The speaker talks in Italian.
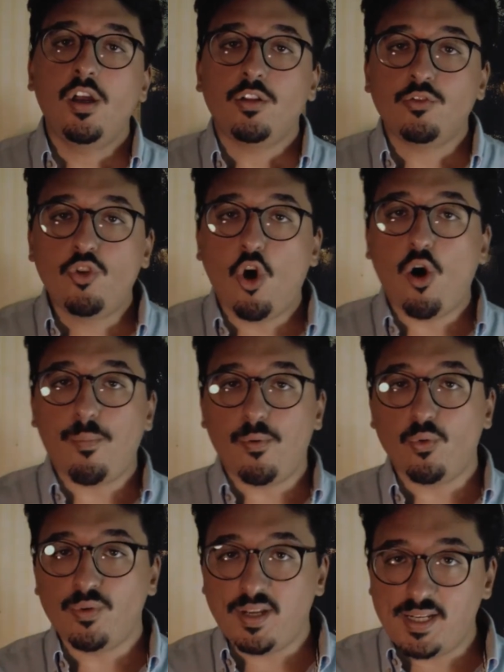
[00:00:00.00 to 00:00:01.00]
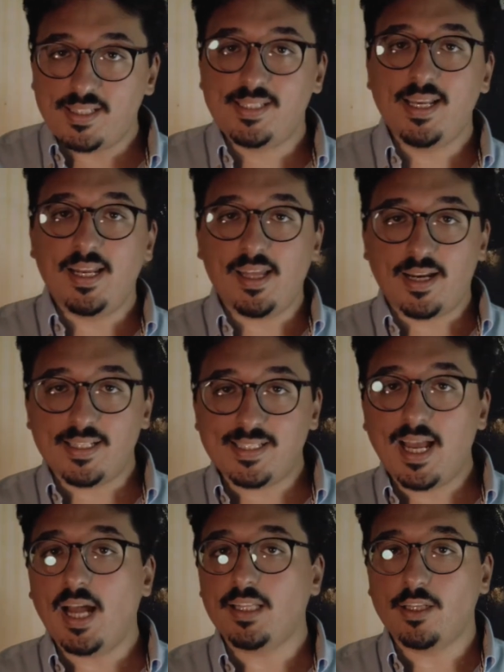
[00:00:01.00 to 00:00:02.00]
Dopo un'iniziale
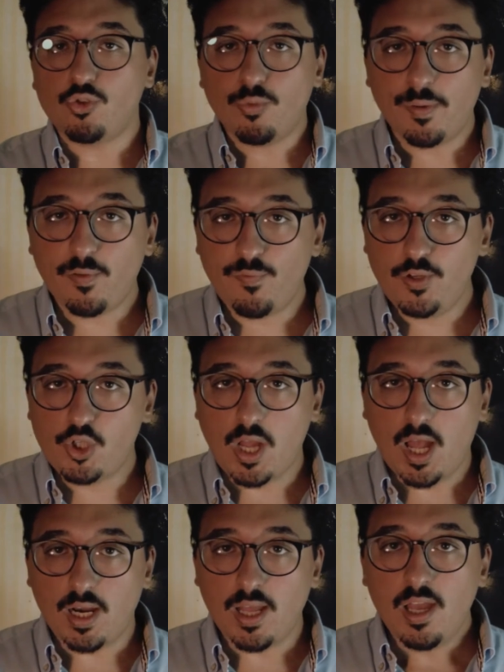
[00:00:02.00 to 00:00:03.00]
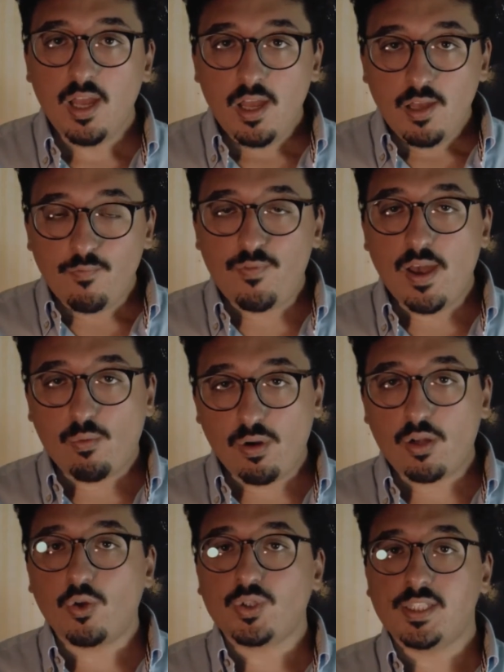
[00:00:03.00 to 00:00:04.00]
risata superficiale vi è
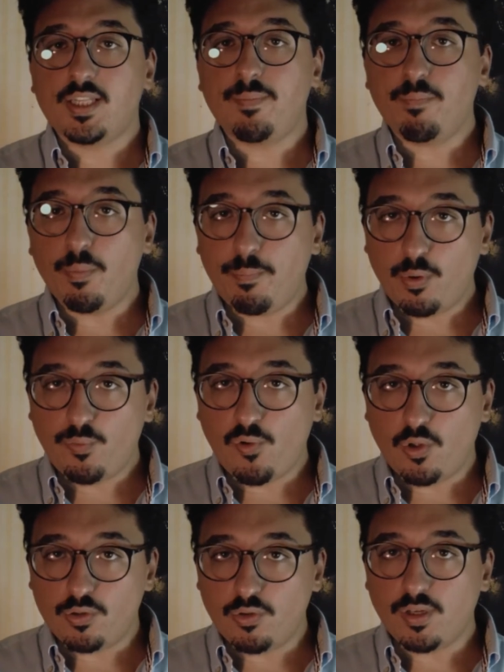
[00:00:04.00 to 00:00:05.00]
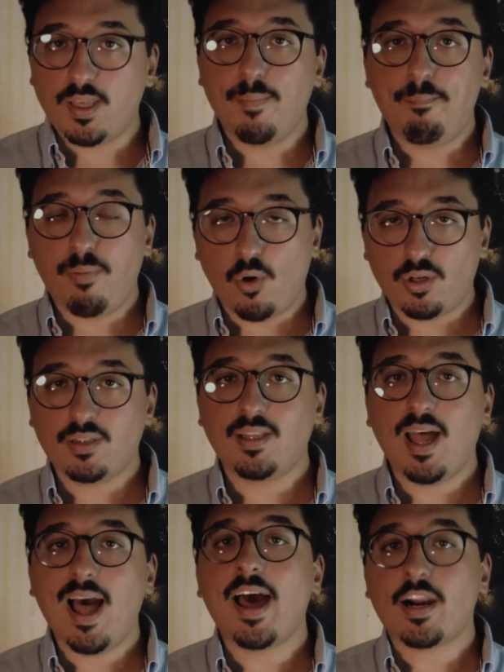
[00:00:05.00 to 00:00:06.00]
qualcosa di più profondo che
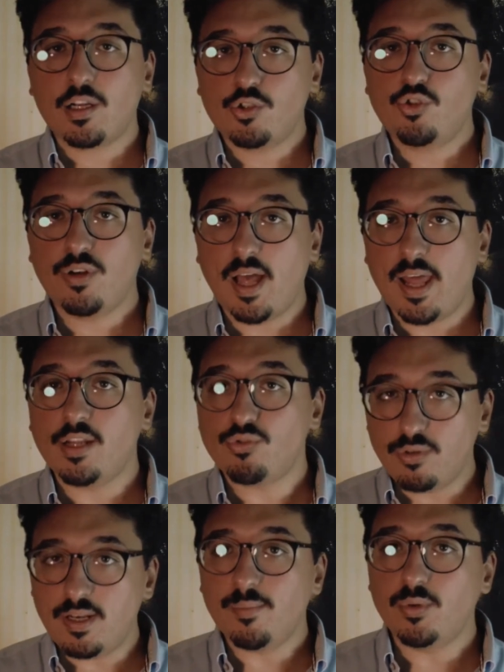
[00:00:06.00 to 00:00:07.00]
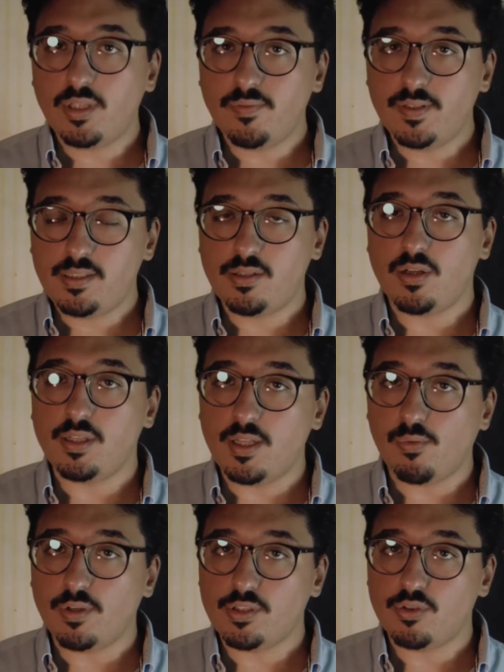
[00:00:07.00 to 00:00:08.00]
porta a ragionare sulle motivazioni di
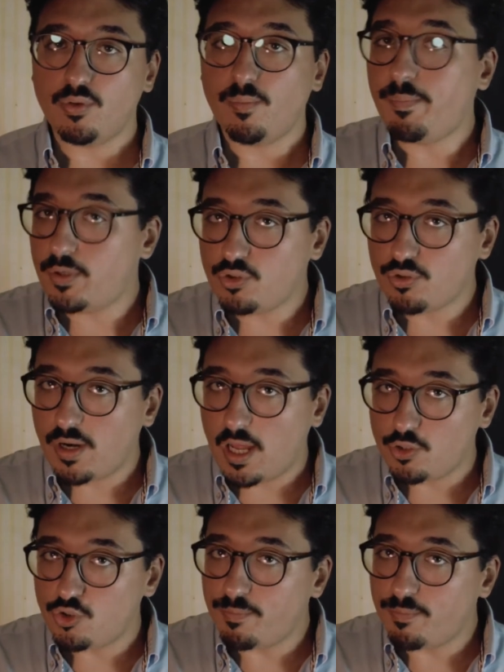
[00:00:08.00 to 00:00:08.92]
questo personaggio